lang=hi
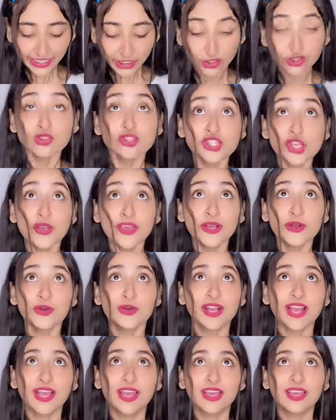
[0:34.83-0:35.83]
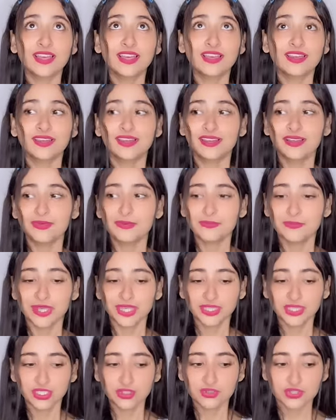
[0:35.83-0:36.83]
अरे दो सौ एक हो गए
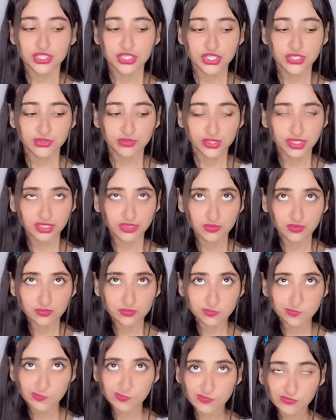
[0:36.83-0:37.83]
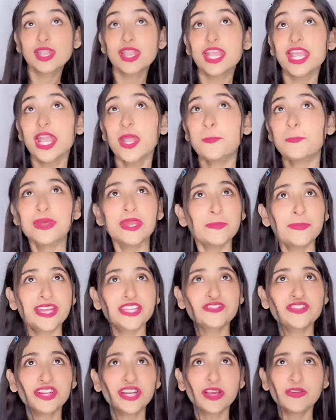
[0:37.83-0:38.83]
मैं इतनी खुश क्यों हो रही हूँ
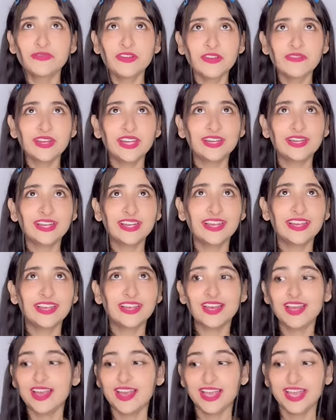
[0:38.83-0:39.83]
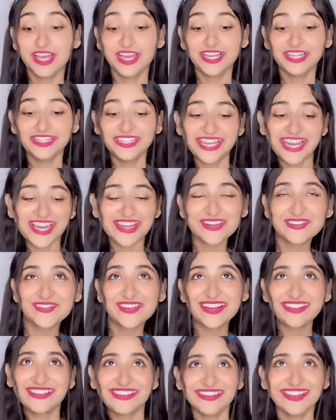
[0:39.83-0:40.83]
मेरे बेस्ट फ्रेंड की फेवरेट ड्रिंक क्या है और
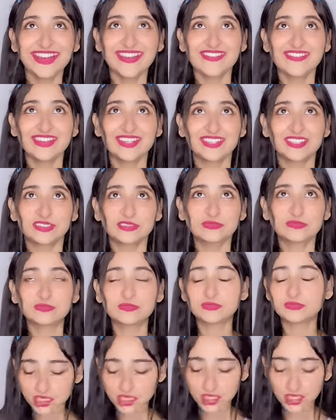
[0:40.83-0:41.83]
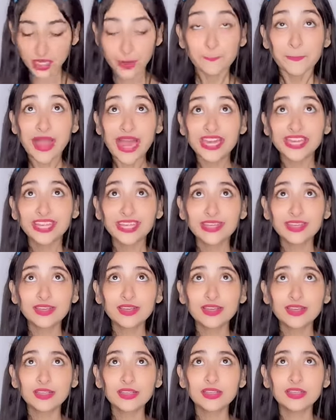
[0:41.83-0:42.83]
दारू बदे ना इनकरेक्ट
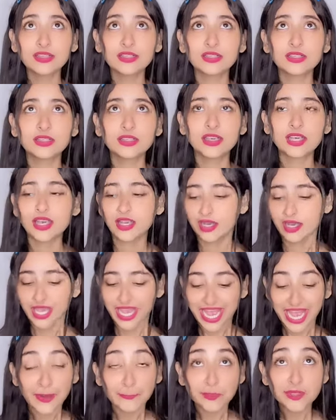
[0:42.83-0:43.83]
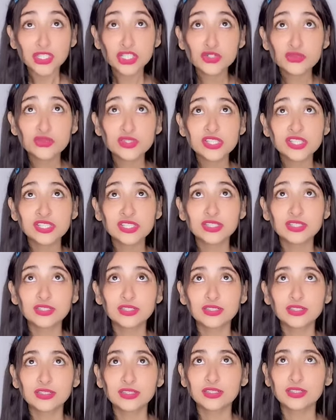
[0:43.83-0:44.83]
पानी इनकरेक्ट और एप्पल
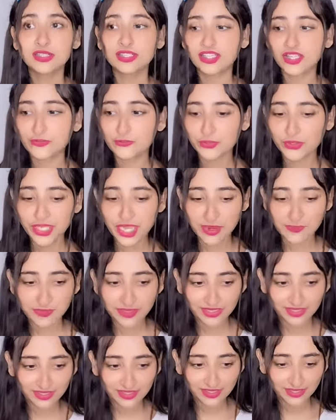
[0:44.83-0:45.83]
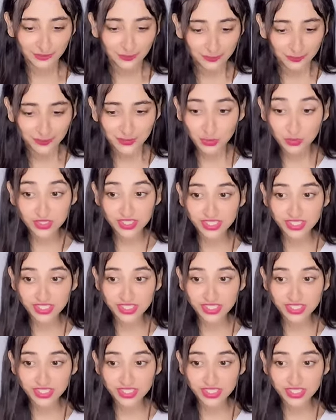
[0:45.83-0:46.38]
जूस इनकरेक्ट तब वो क्या पीती है